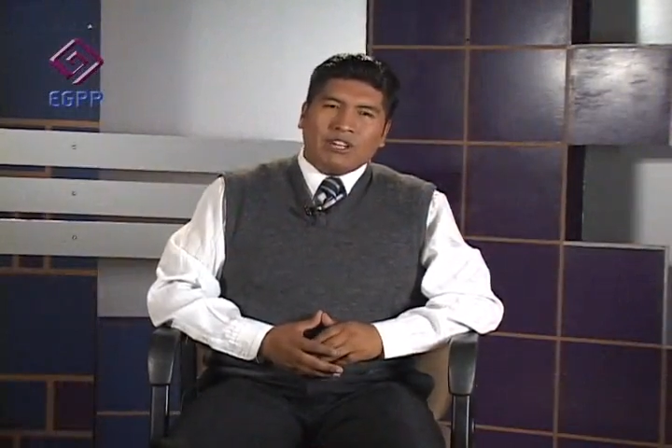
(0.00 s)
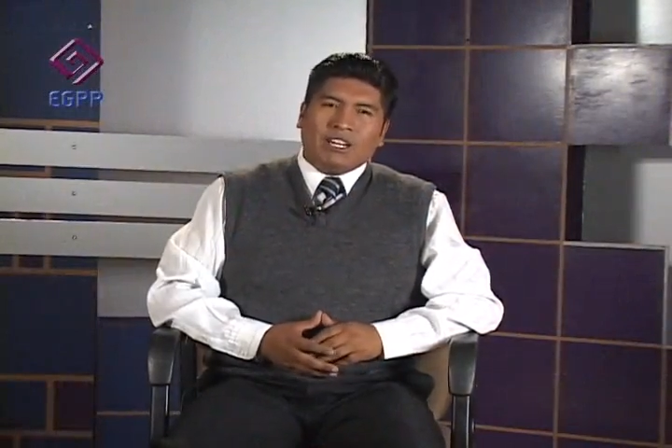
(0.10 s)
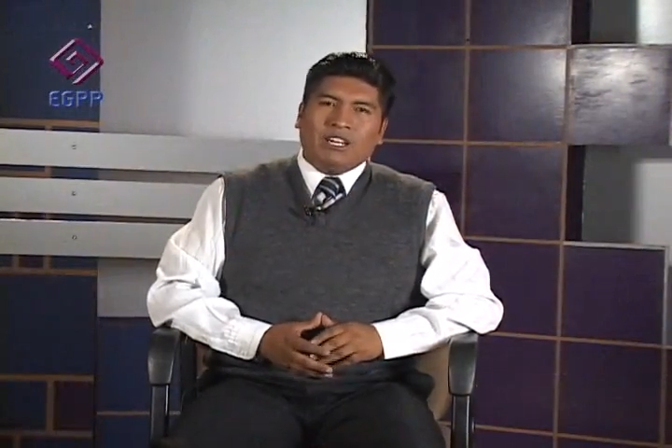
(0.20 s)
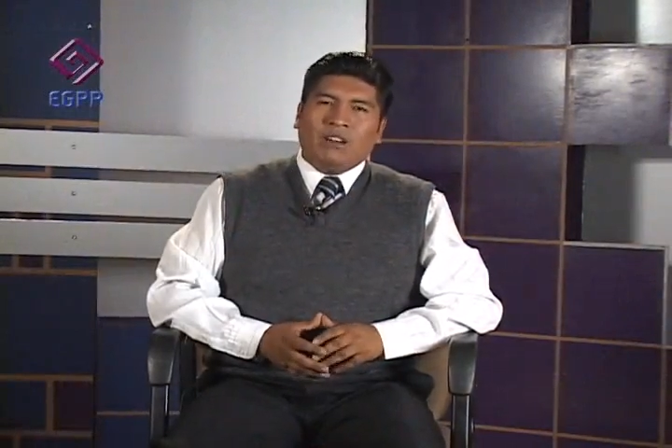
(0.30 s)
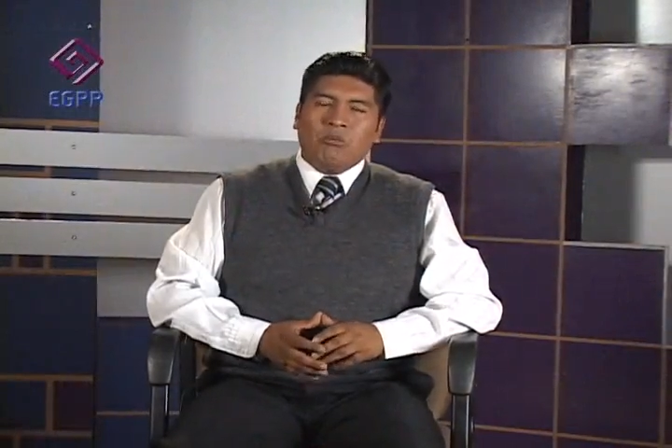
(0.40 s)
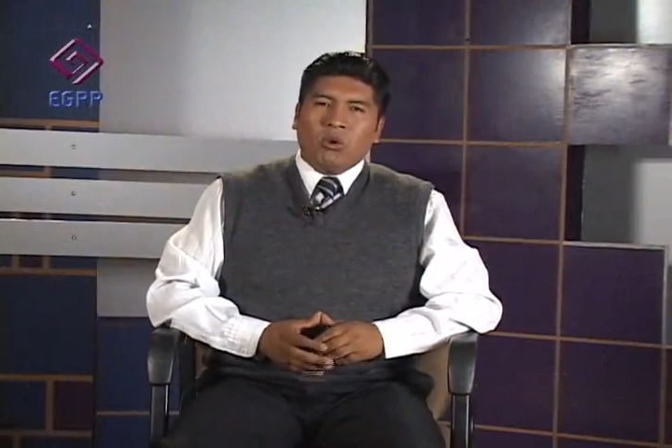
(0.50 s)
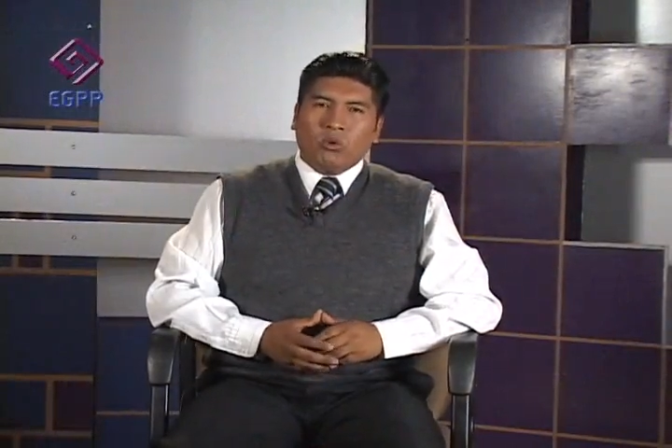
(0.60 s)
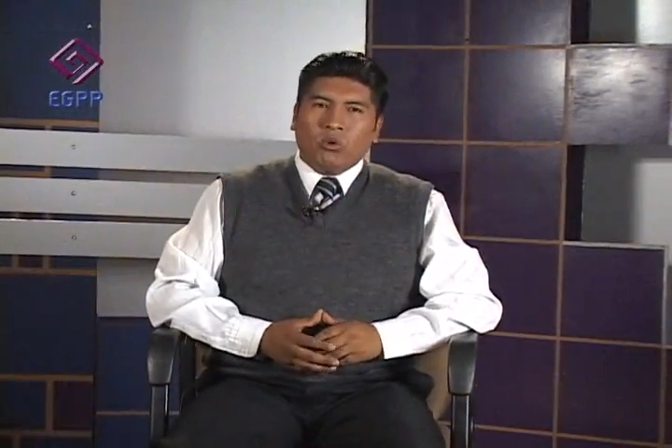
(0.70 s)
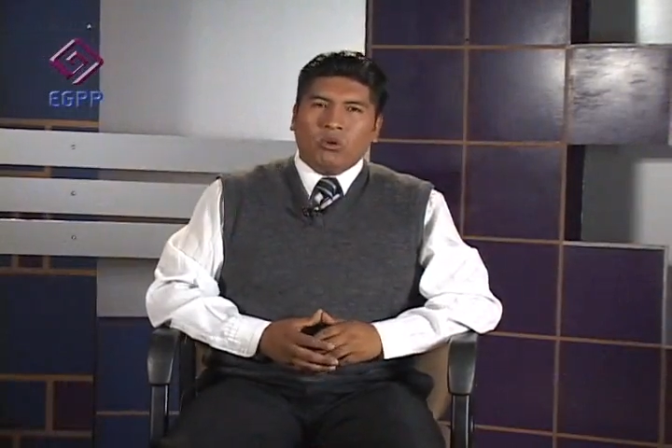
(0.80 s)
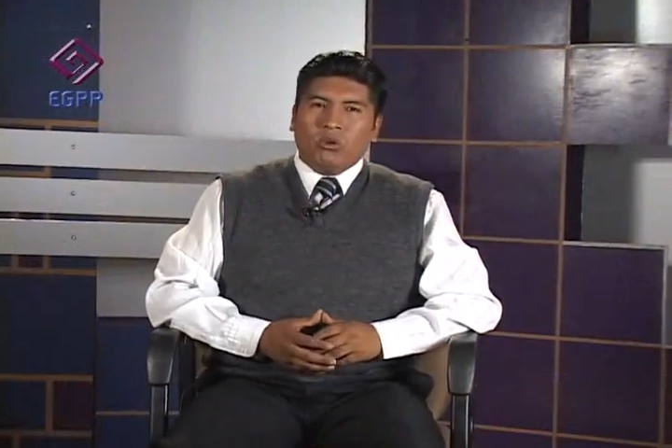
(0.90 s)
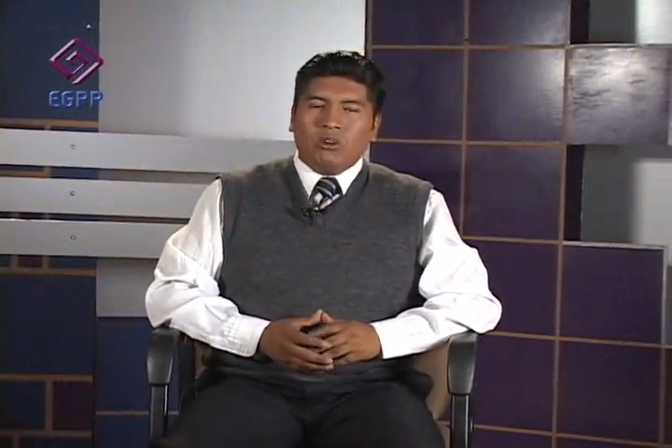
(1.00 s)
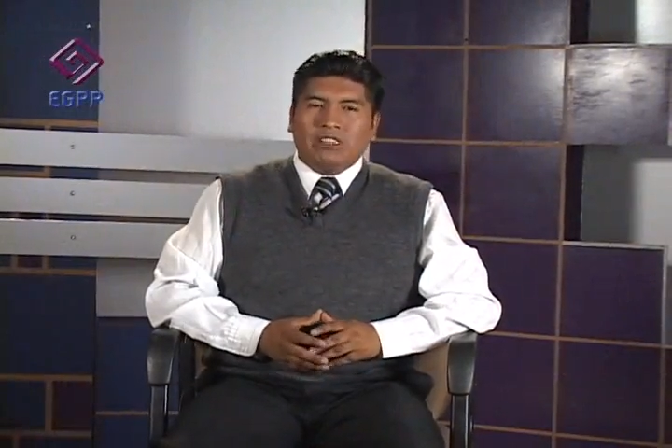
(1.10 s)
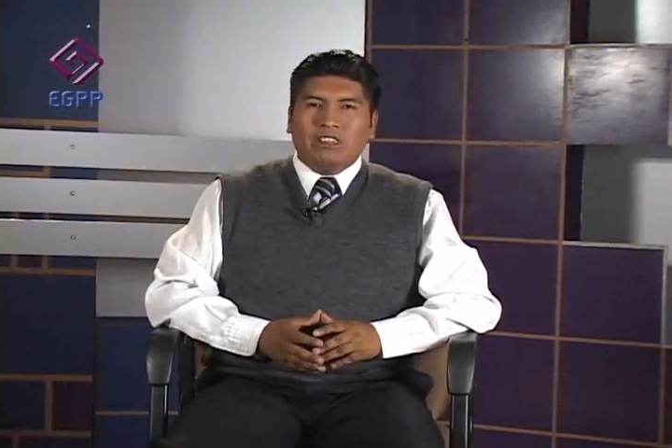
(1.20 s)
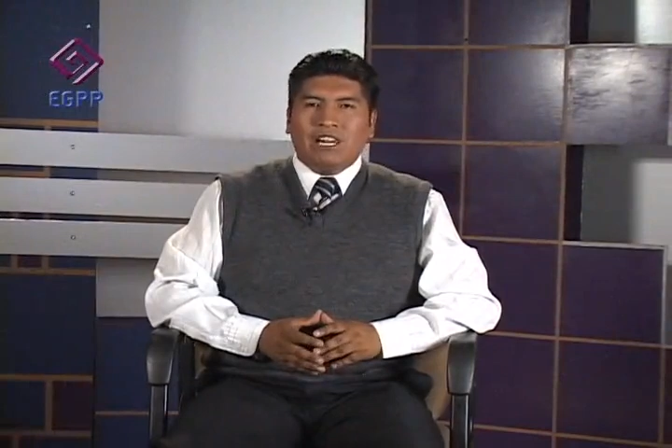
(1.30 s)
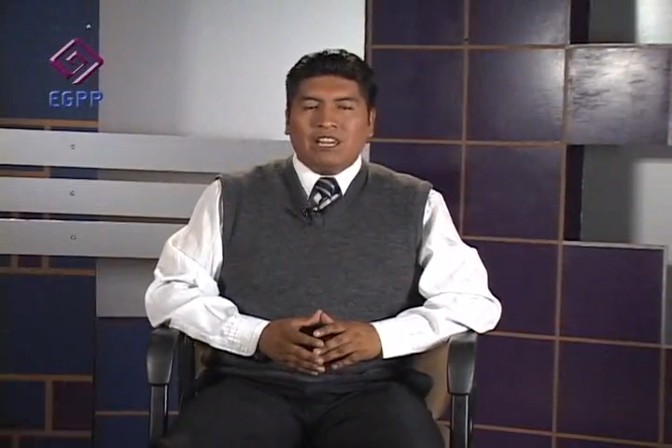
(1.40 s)
en el módulo
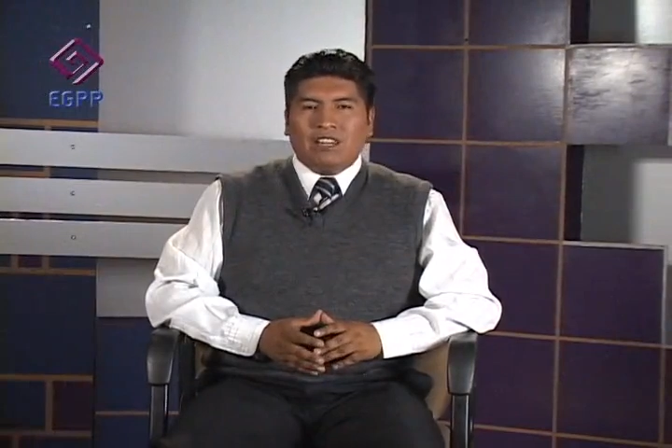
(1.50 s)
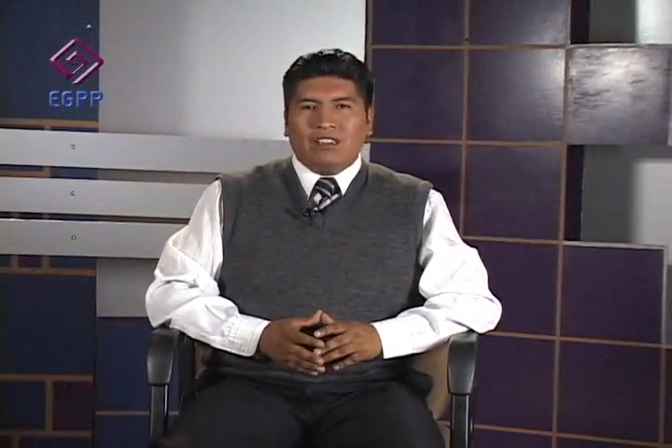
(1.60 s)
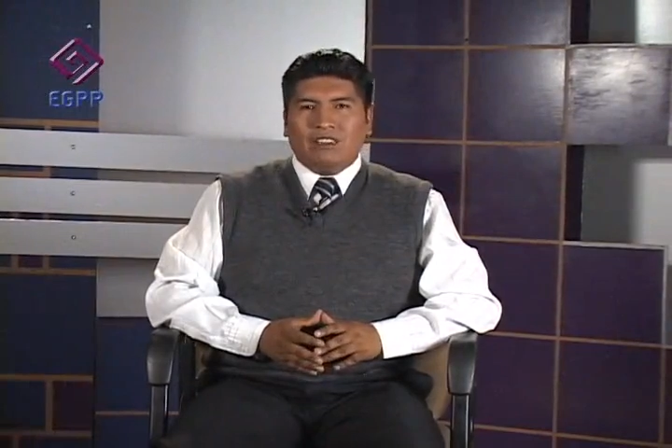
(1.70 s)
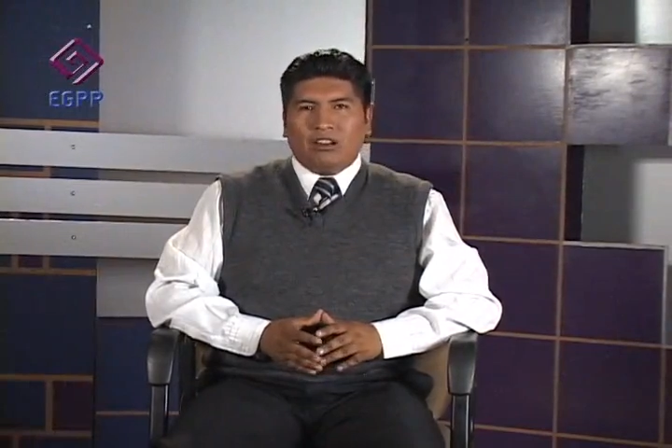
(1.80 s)
ley